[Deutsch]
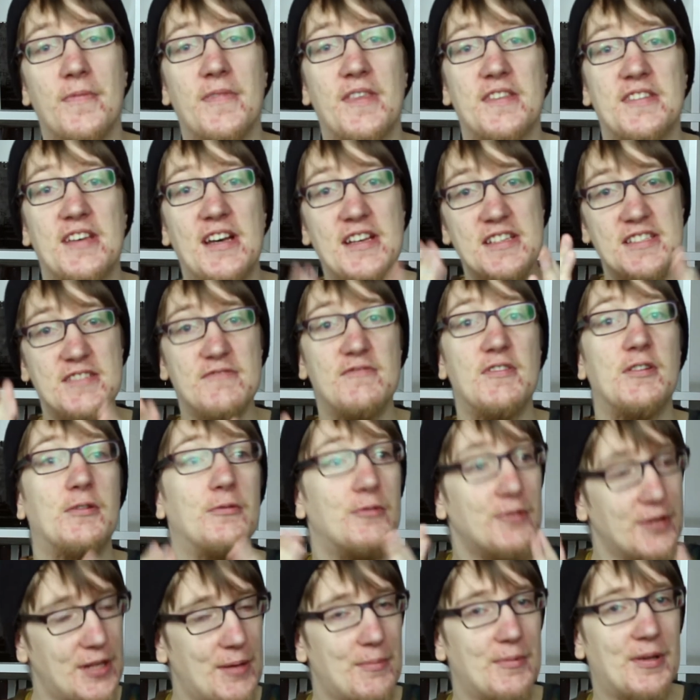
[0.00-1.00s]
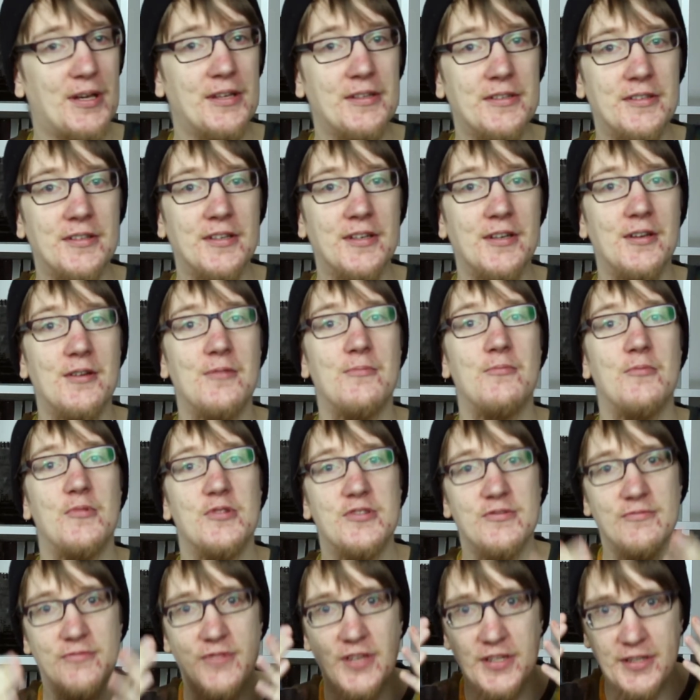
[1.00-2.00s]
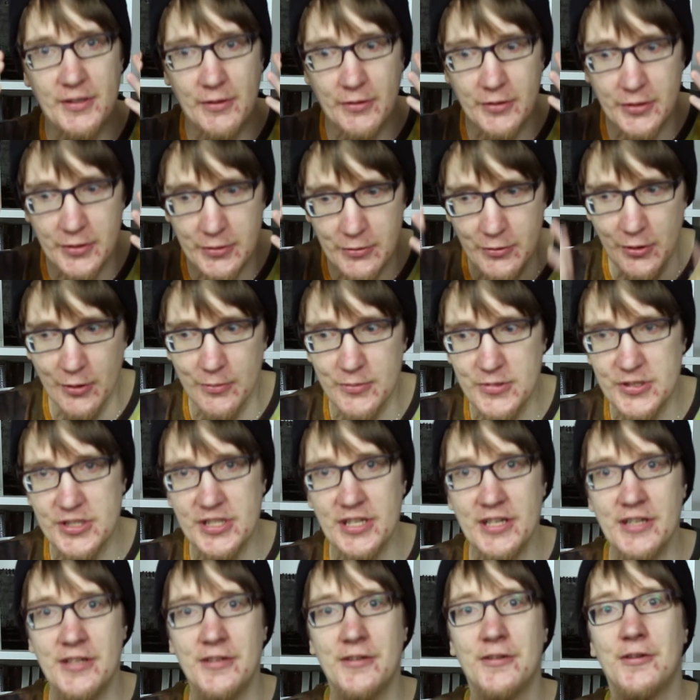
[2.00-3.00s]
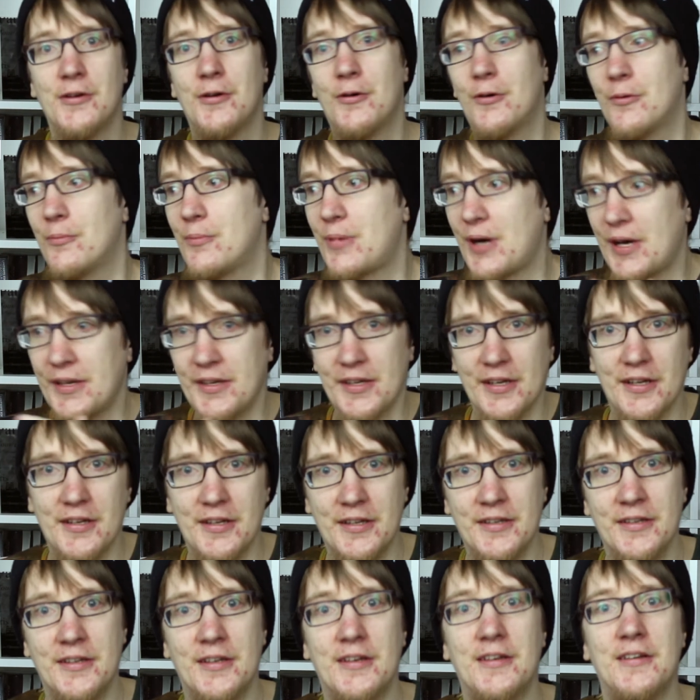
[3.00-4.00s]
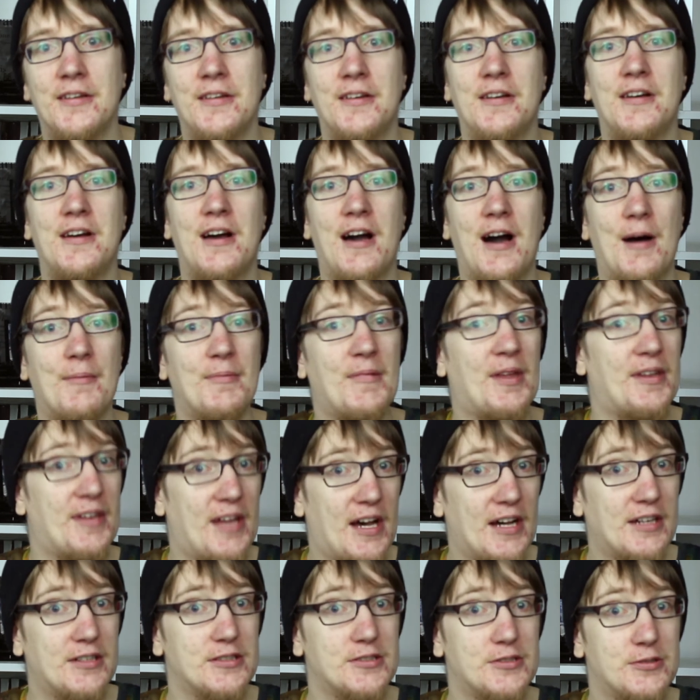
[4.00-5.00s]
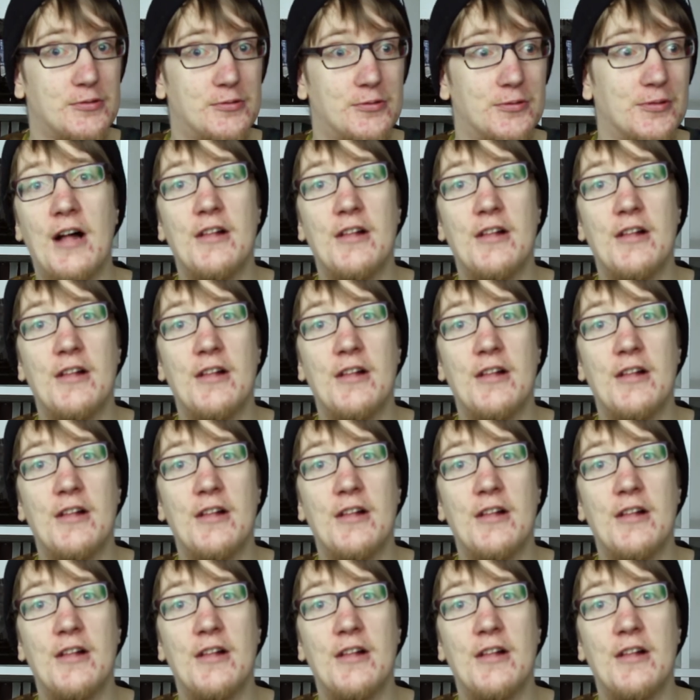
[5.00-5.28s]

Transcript: Das heißt, wegen unserem Land müssen wir dauernd die Uhr umstellen und bei anderen Ländern haben dann nachgezogen.